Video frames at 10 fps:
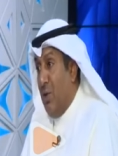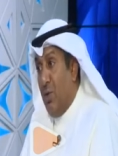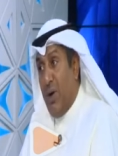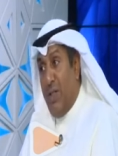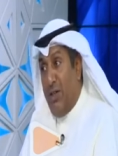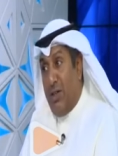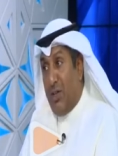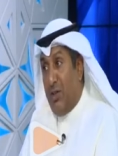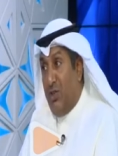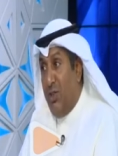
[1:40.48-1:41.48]
وهذا اعتقد
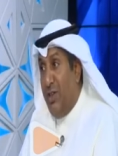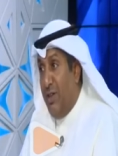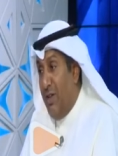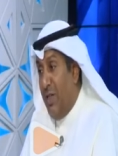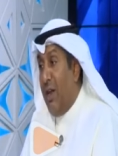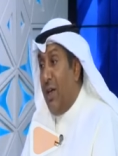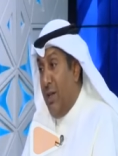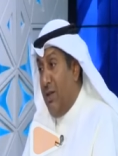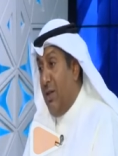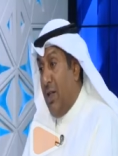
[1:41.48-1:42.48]
خطر جدا لذلك
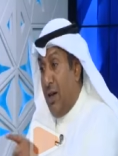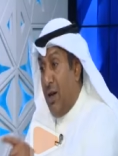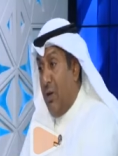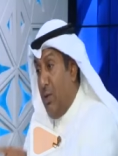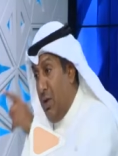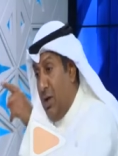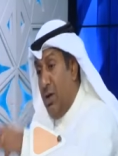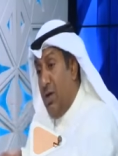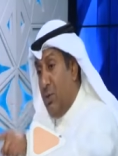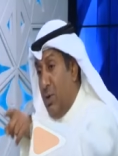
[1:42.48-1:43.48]
انا اعتقد هذا القانون
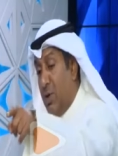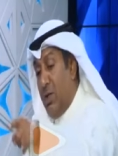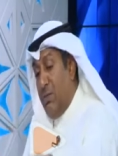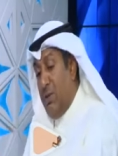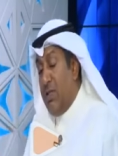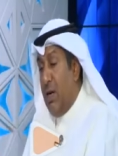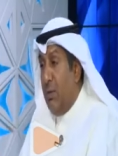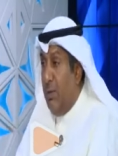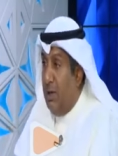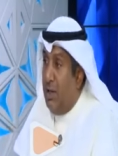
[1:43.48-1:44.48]
يجب ان يقدم
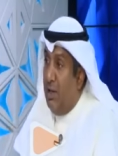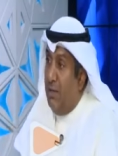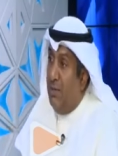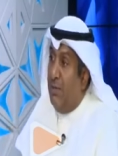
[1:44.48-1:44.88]
بالتزامن مع الطعن